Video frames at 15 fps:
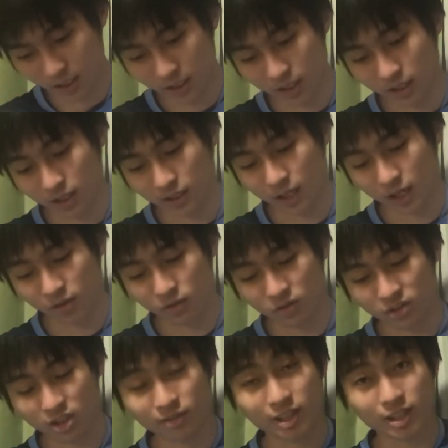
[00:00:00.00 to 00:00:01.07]
えー、対抗
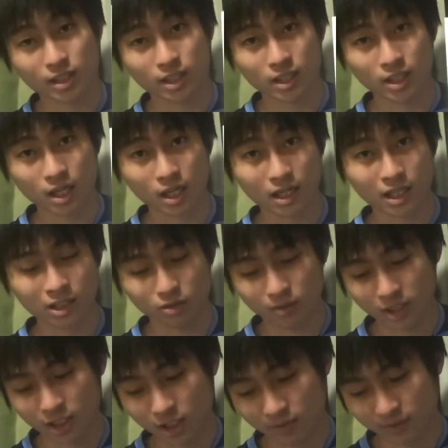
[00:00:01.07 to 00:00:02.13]
2番手が
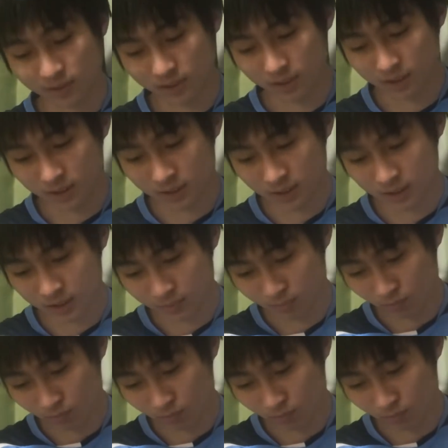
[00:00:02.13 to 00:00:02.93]
アドマイヤマーズです